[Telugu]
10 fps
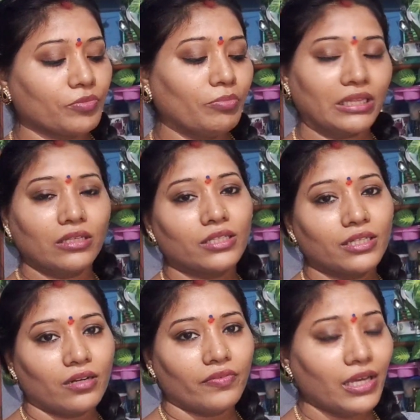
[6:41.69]
మెత్తగా
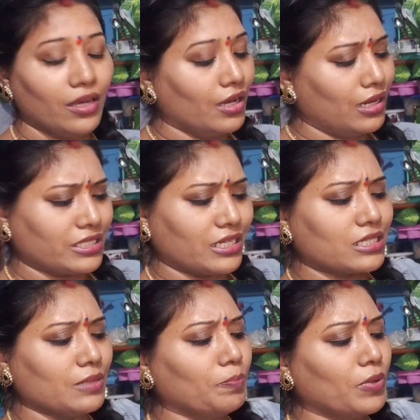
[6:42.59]
తినడమే ఇలా చాలా
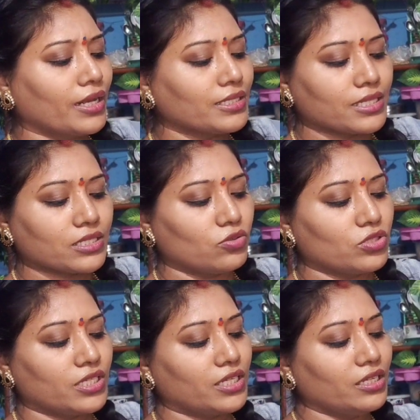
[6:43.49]
సింపుల్గా
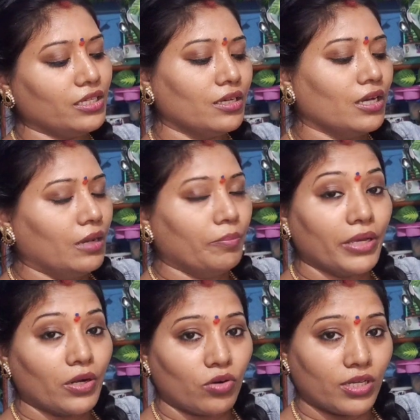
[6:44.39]
చేసుకోవచ్చండి
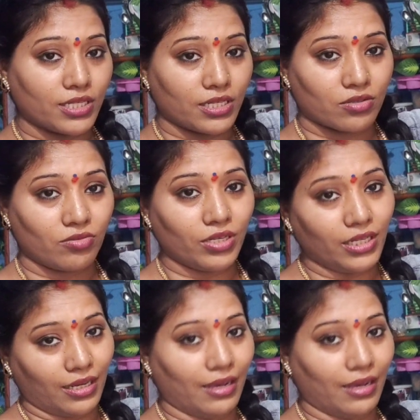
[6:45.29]
మీరు కూడా చేసుకుని